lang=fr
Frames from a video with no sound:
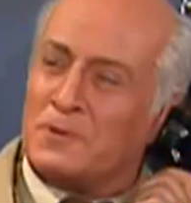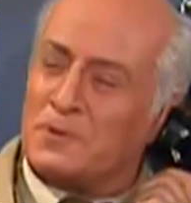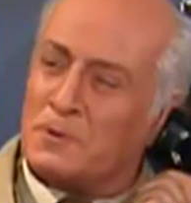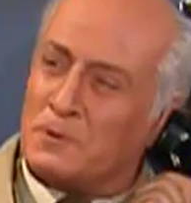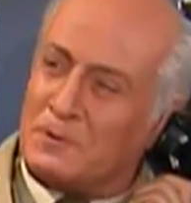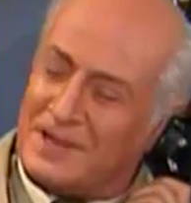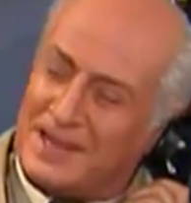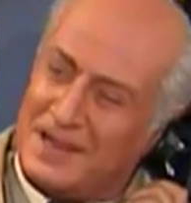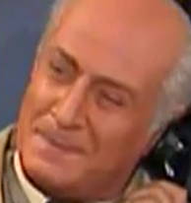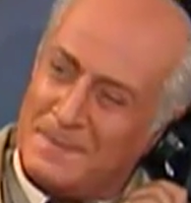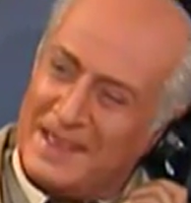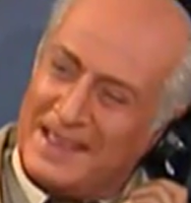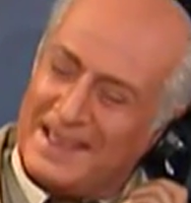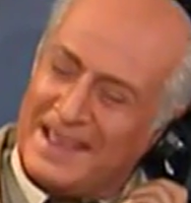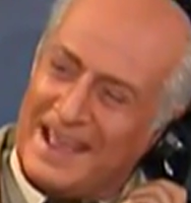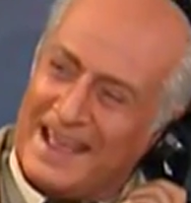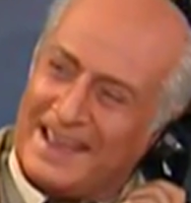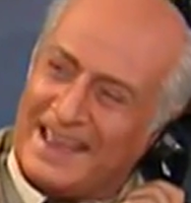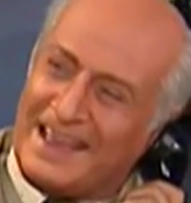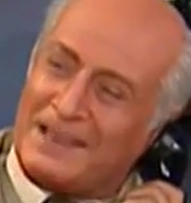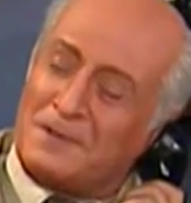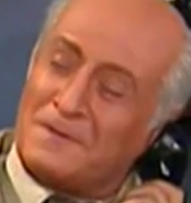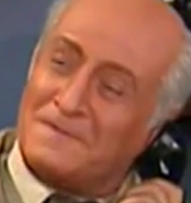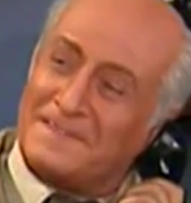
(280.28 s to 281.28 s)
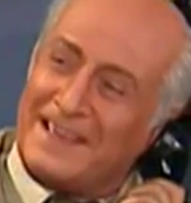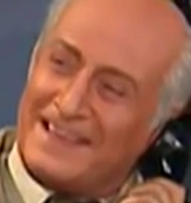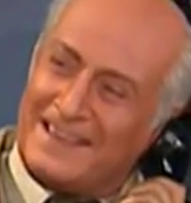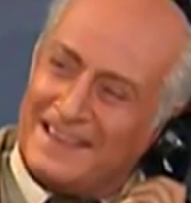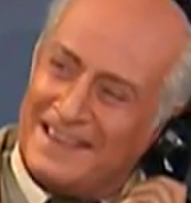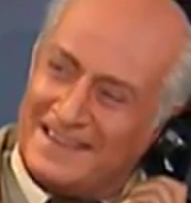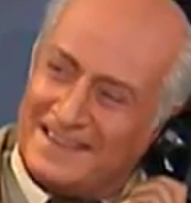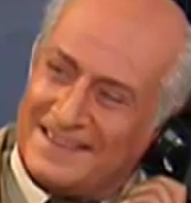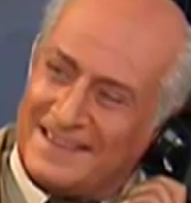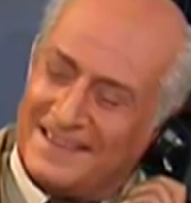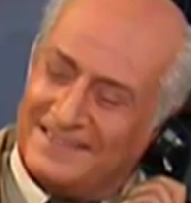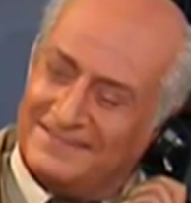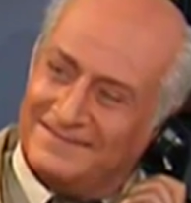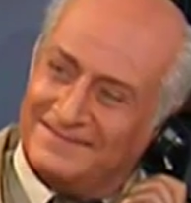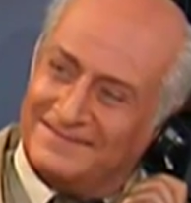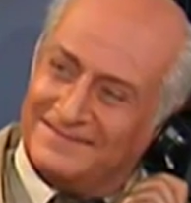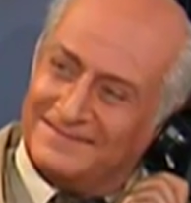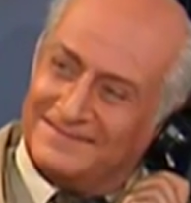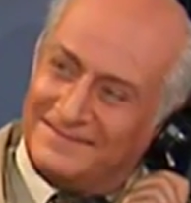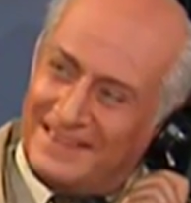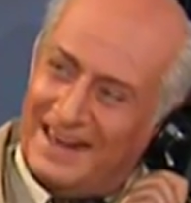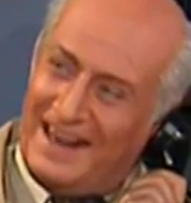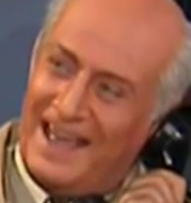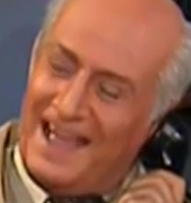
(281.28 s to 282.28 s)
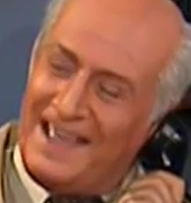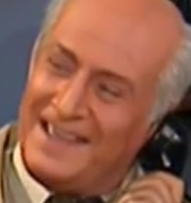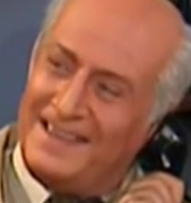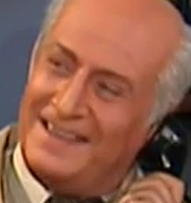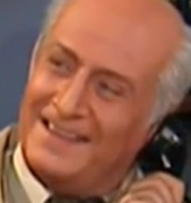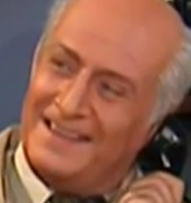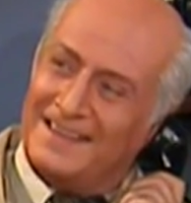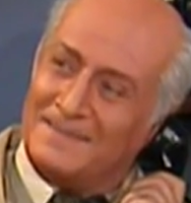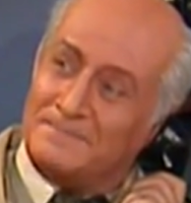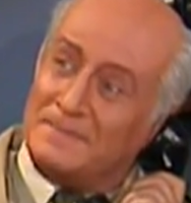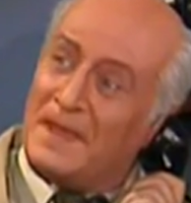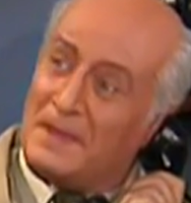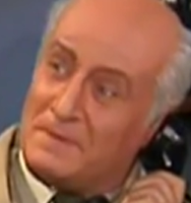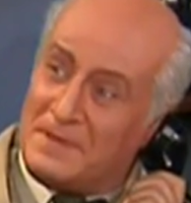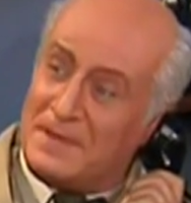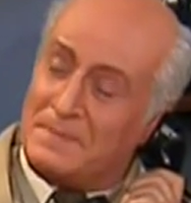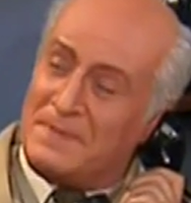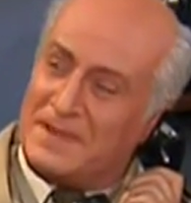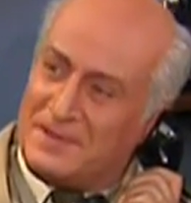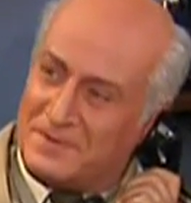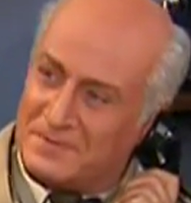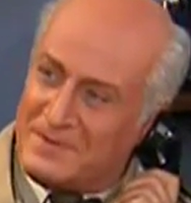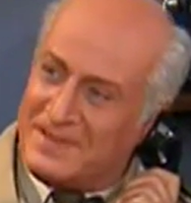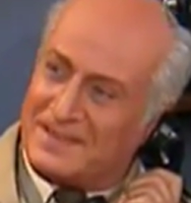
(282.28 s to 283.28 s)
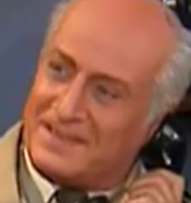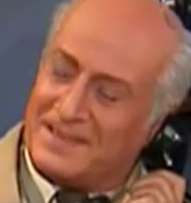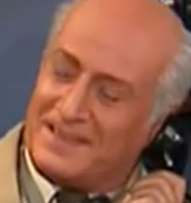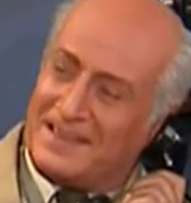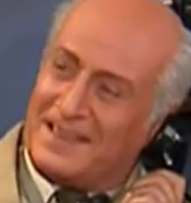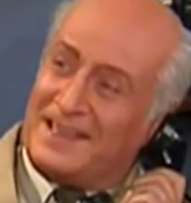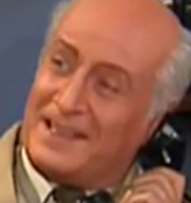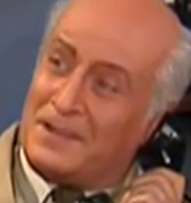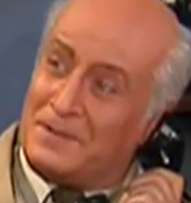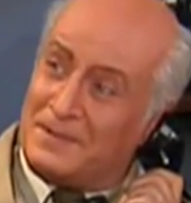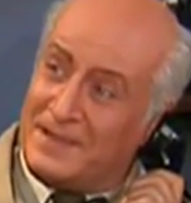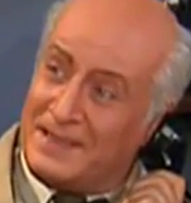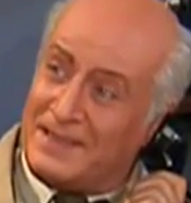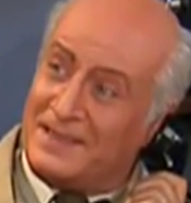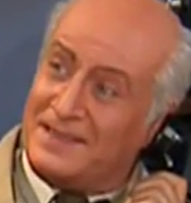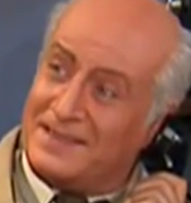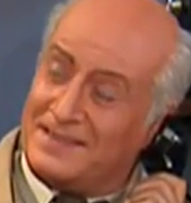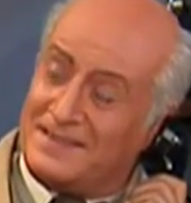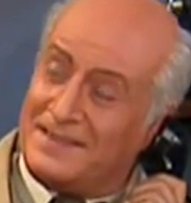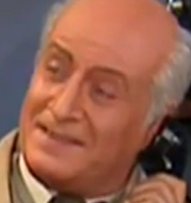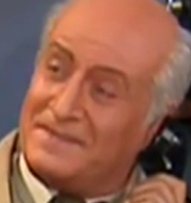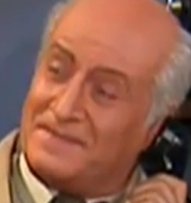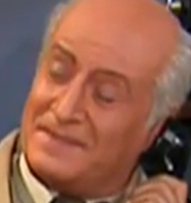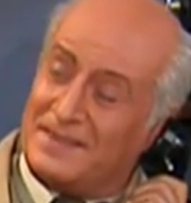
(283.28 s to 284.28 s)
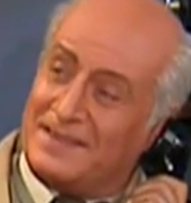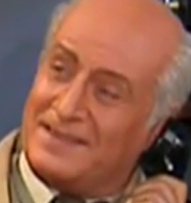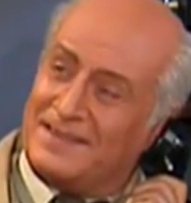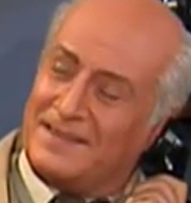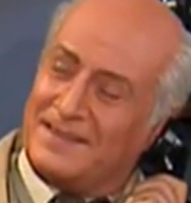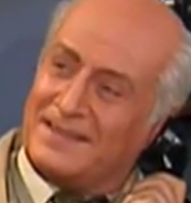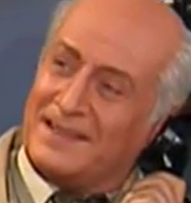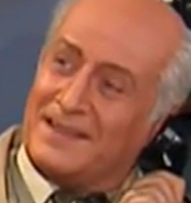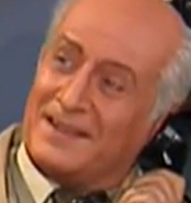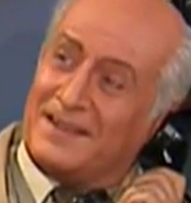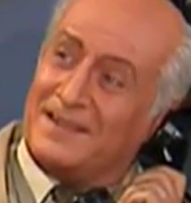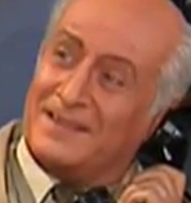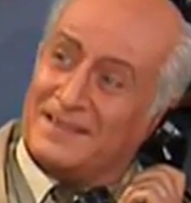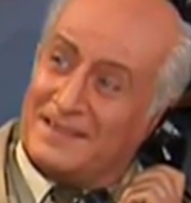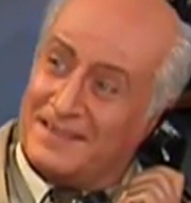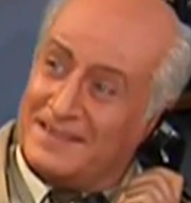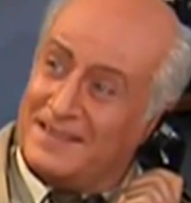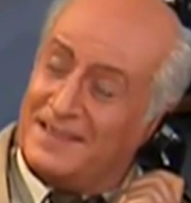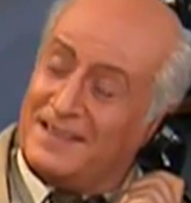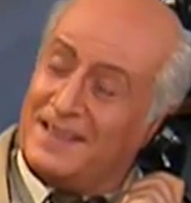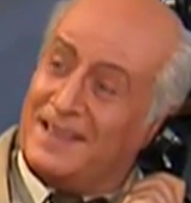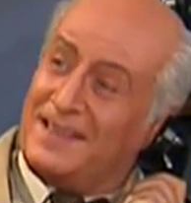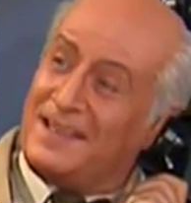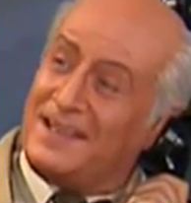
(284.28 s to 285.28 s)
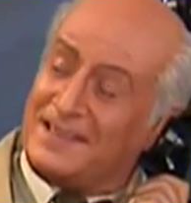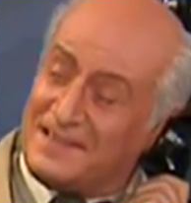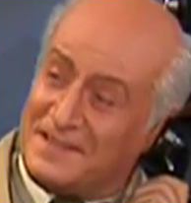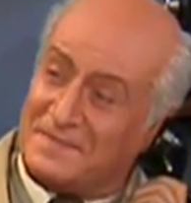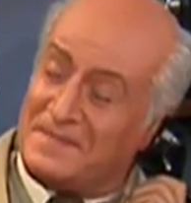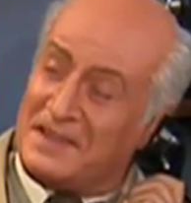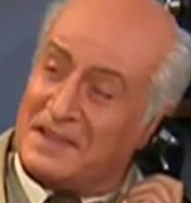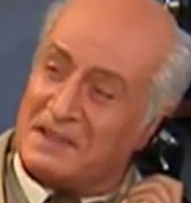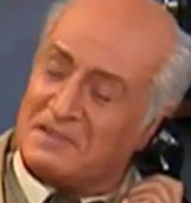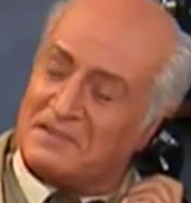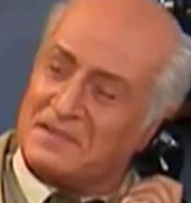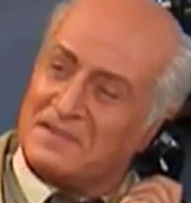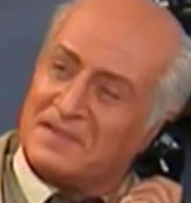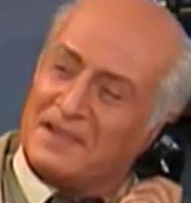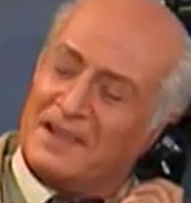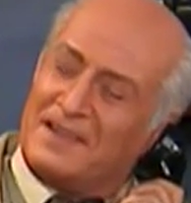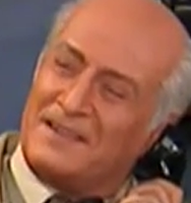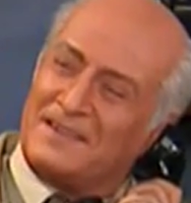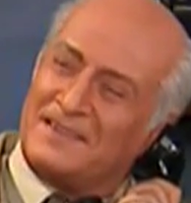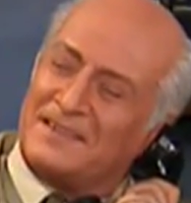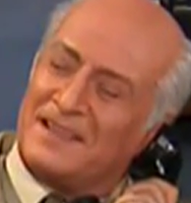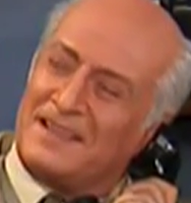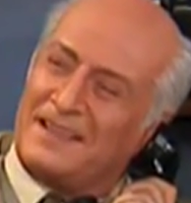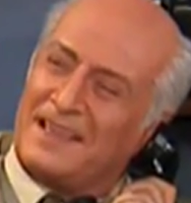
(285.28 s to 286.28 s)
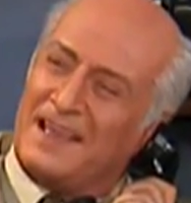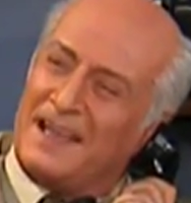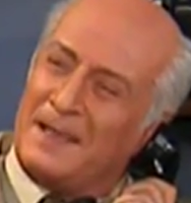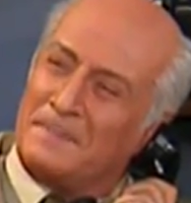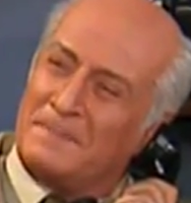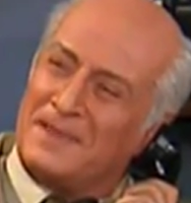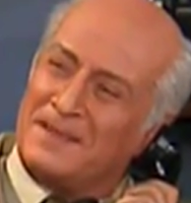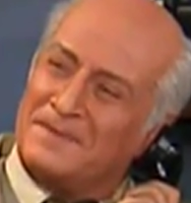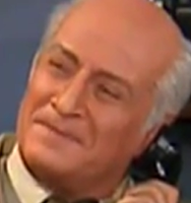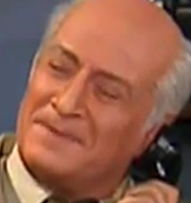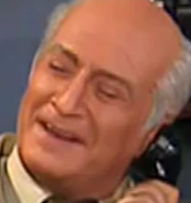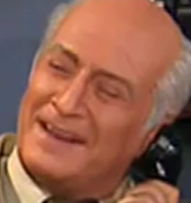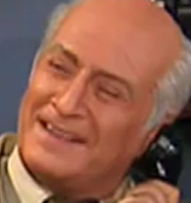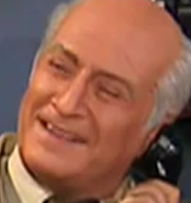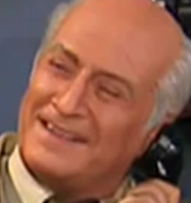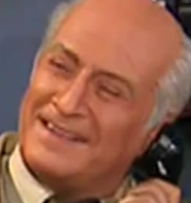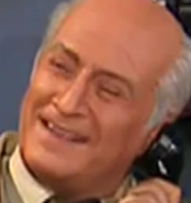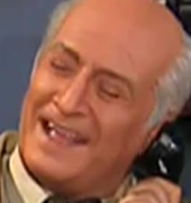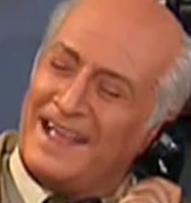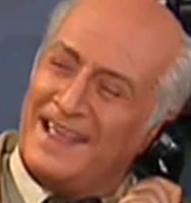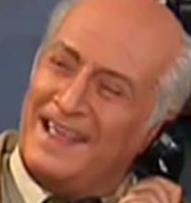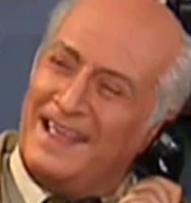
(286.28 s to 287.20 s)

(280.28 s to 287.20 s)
une route limitée à 90. Voilà. Ben oui, ben 60 et 90, ça fait 150. Ils étaient 4, ça fait 450. C'est très rapide. Voilà, c'est ça.